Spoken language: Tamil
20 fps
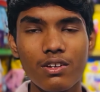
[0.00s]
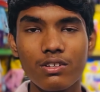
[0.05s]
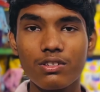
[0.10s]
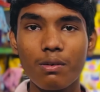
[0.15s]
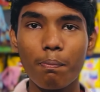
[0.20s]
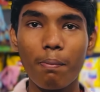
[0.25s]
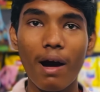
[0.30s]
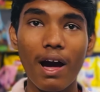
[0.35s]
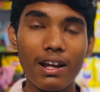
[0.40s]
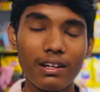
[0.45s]
ஸோ
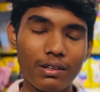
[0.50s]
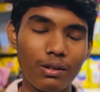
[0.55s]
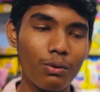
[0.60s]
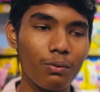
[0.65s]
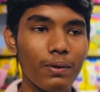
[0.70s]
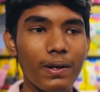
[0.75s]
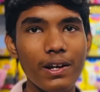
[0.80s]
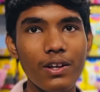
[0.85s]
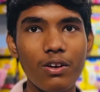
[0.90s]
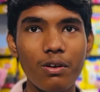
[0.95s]
பார்ட் டூ
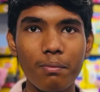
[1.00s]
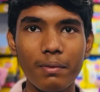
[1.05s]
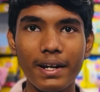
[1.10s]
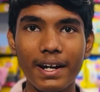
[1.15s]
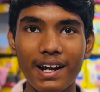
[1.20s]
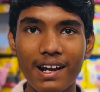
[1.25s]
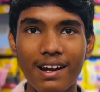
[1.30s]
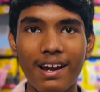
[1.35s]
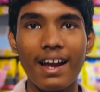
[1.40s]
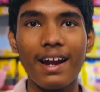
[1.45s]
வீடியோவுமே
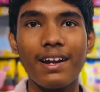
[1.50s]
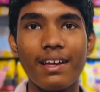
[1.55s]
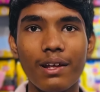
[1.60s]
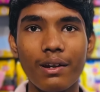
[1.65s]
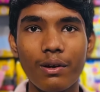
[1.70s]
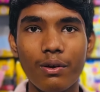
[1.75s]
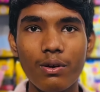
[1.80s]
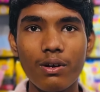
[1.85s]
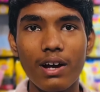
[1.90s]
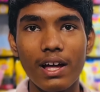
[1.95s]
எடுக்கலான்னு
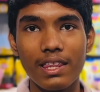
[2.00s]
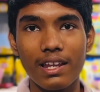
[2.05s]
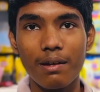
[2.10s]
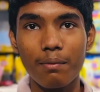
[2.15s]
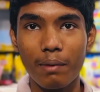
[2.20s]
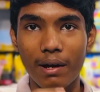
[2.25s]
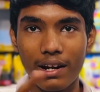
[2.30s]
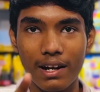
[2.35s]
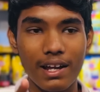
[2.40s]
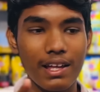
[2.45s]
இருக்கும்
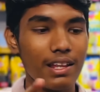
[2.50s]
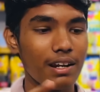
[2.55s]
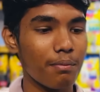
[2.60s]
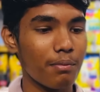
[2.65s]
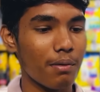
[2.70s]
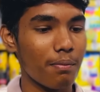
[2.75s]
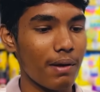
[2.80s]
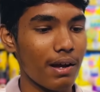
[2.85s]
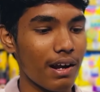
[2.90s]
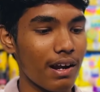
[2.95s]
அதில் மறக்காத
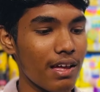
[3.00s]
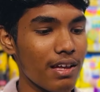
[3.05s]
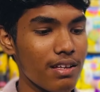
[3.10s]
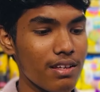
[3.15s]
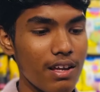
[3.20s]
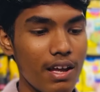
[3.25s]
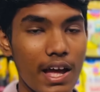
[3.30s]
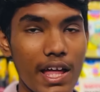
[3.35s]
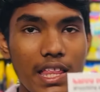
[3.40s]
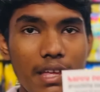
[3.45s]
நம்மளை பார்க்கலாம்
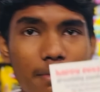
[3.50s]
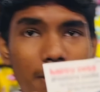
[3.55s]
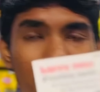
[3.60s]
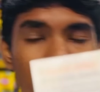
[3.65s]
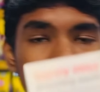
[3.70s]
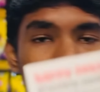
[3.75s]
அதே மாதிரி